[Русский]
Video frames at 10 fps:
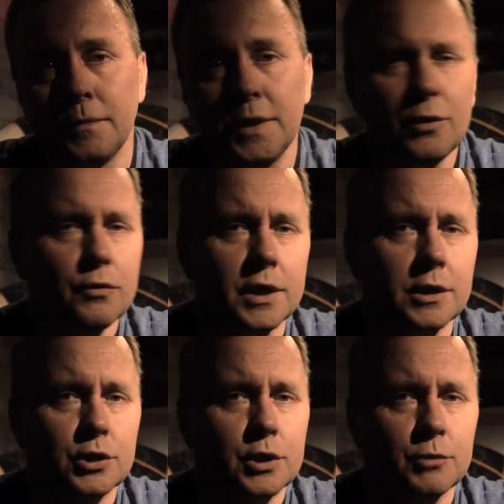Не
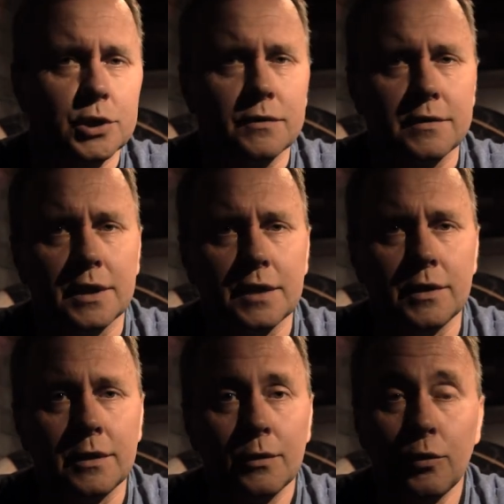уверена, что можно
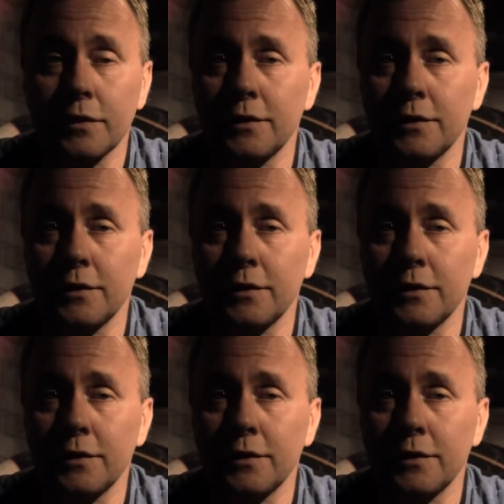восстановить. О,